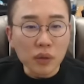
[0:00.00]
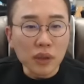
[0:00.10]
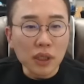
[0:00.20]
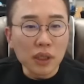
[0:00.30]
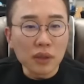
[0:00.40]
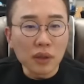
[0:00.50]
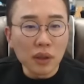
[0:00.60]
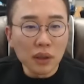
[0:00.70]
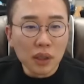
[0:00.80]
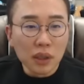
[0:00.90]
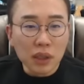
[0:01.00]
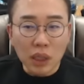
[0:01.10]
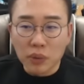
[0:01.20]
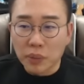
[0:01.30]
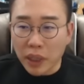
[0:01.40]
곳에서
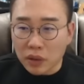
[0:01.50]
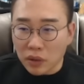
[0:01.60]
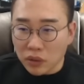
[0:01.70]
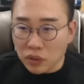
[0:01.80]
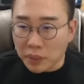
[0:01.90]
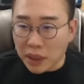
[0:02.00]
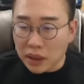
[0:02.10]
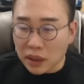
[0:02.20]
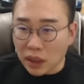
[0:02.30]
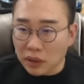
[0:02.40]
갭을 매끄러 확률이 많이 있다.